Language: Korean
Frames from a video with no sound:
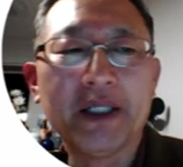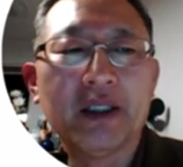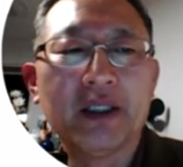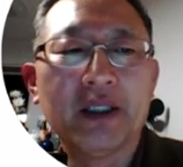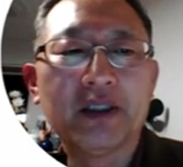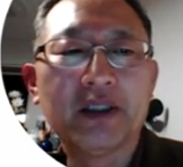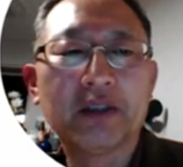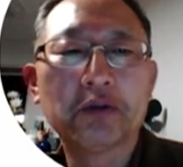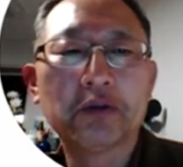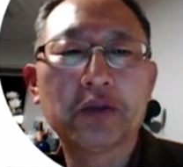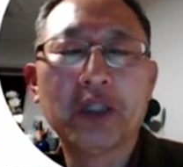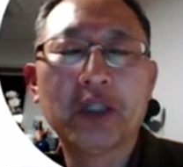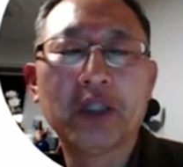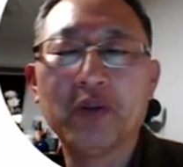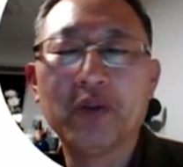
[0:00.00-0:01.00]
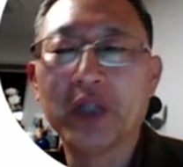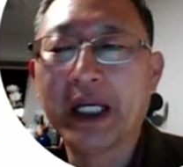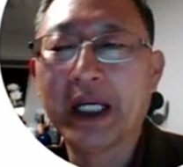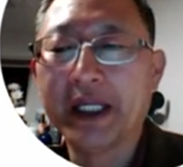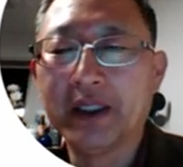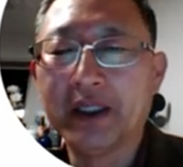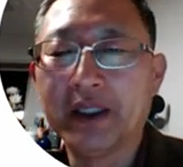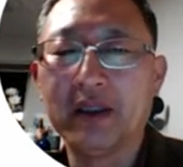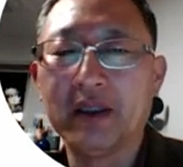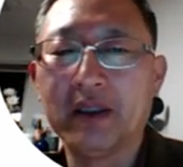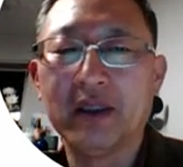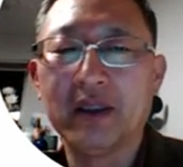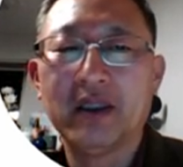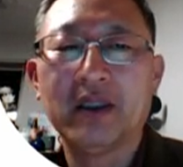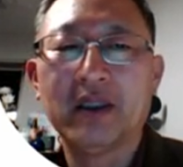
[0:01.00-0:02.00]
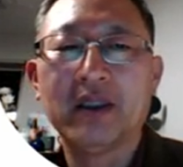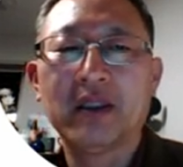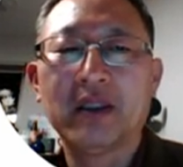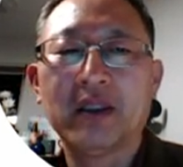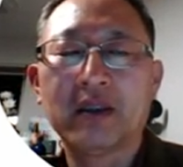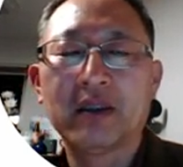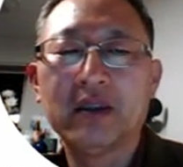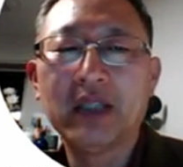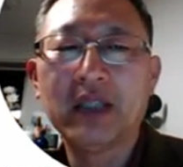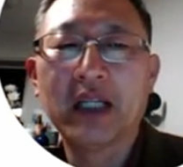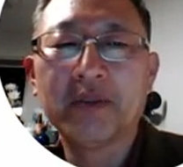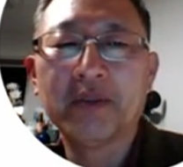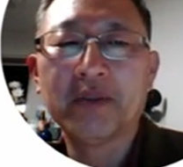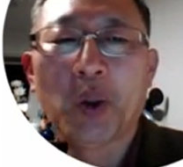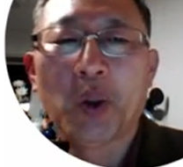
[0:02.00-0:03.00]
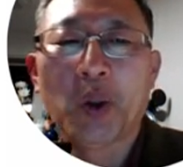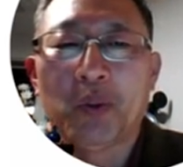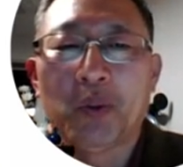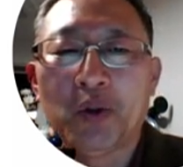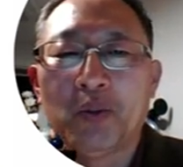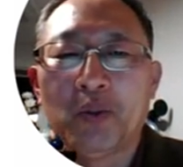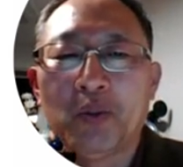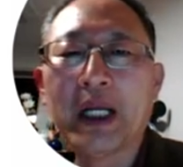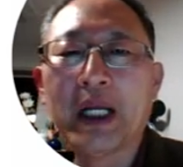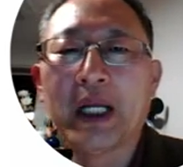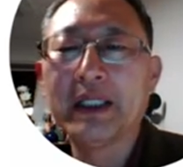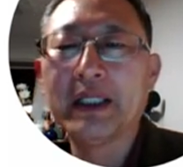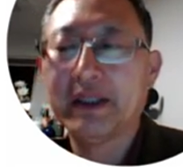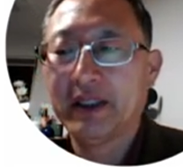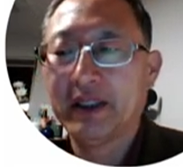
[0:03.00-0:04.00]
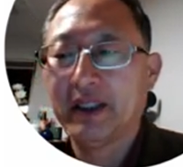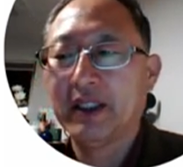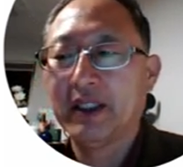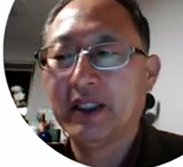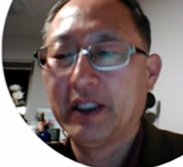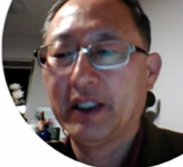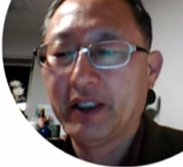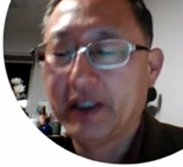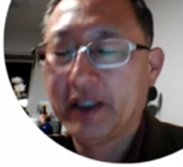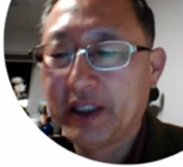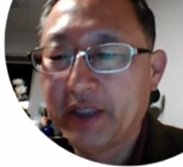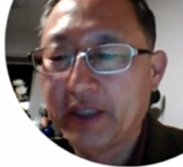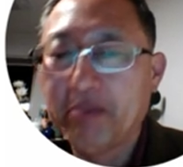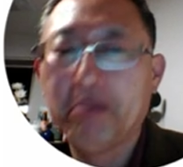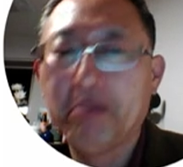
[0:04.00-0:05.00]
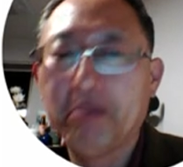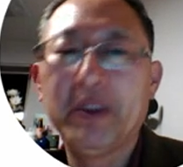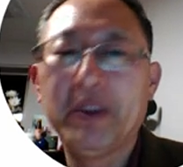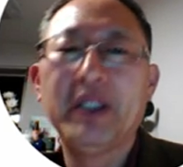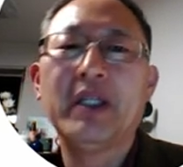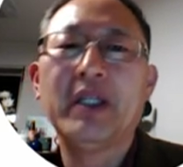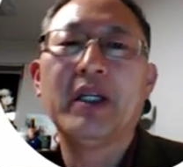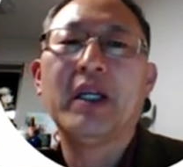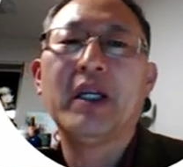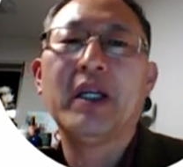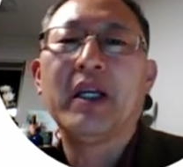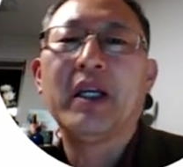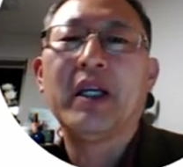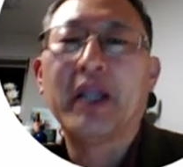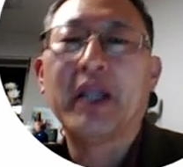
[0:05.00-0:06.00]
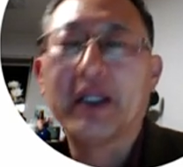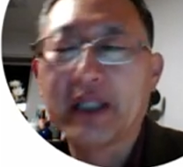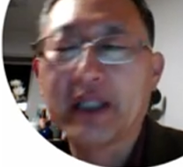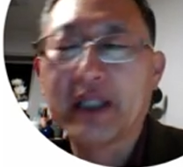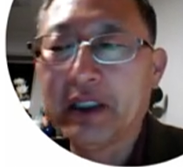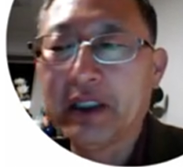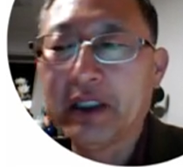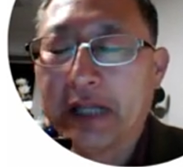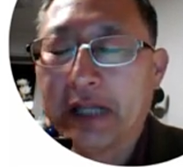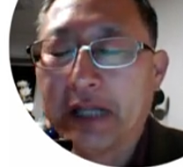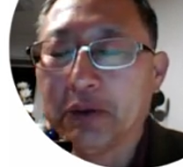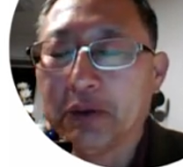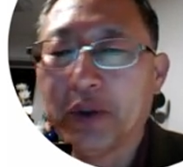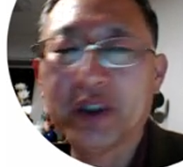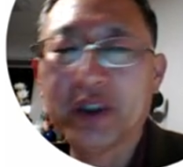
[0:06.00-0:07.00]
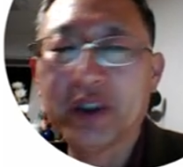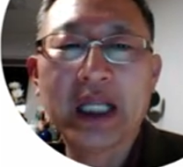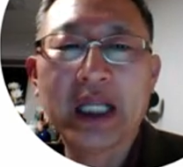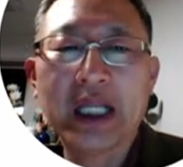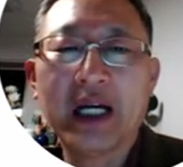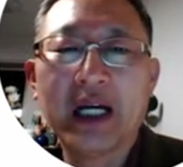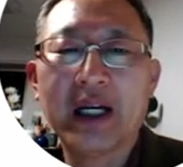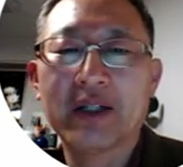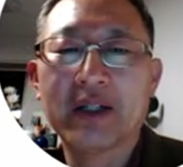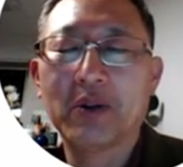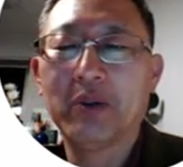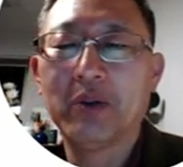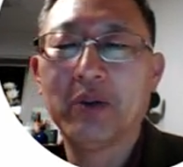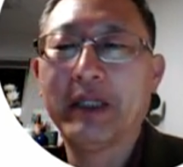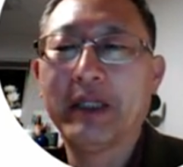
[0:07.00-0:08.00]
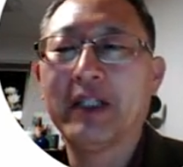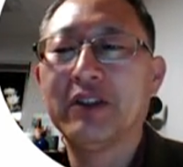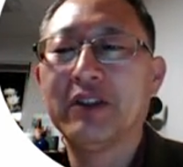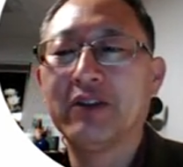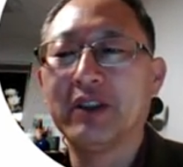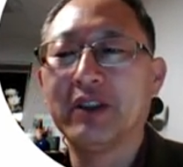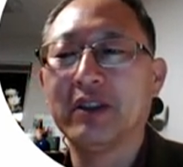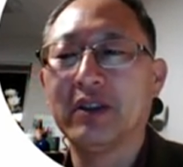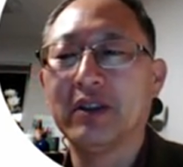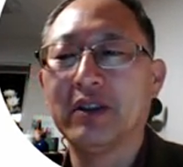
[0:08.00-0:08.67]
성숙한 문화에는 그 나름대로 풍부한 심미 현상을 다루고 있었다라고 말할 수 있는 거죠.